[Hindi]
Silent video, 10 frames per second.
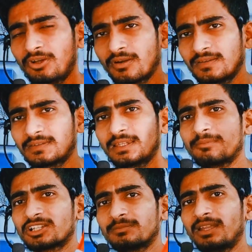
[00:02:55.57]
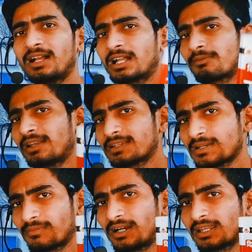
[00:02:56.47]
वीडियो के डिस्क्रिप्शन बॉक्स में अग्रवाल
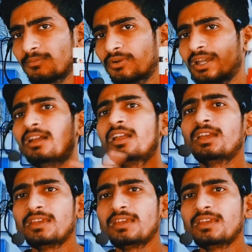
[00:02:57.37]
एग्जाम कार्ड की बुक है